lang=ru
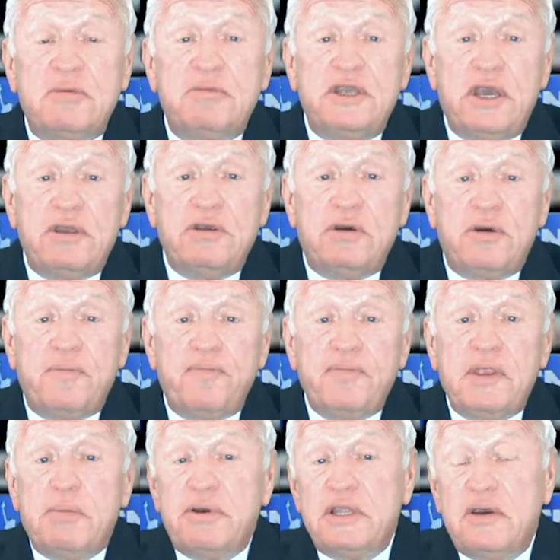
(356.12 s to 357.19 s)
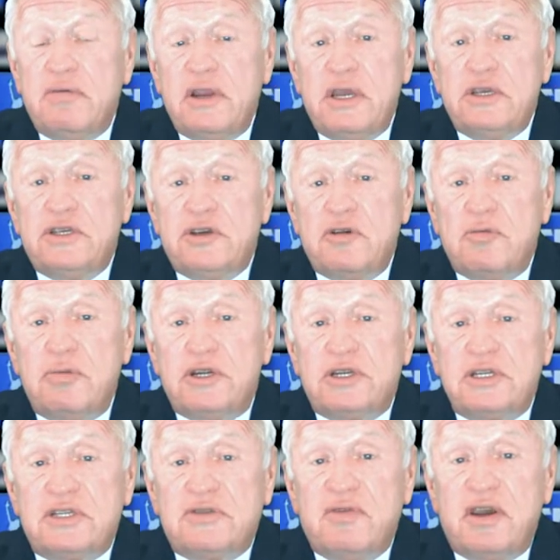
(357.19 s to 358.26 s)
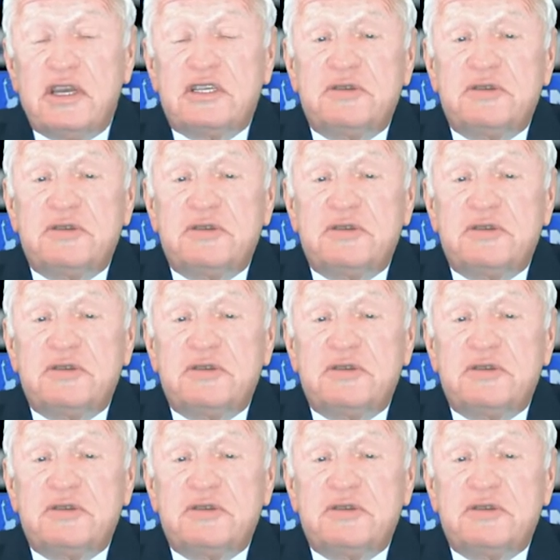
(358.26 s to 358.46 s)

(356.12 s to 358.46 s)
мнению подавляющего большинства